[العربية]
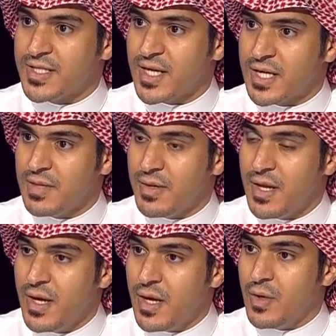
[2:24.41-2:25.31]
التحكيمي
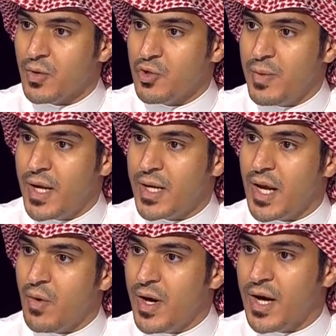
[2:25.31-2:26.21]
العقوبه على الهلال
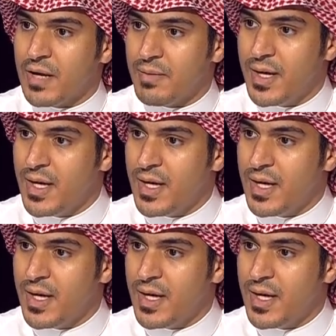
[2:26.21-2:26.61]
او عاقبه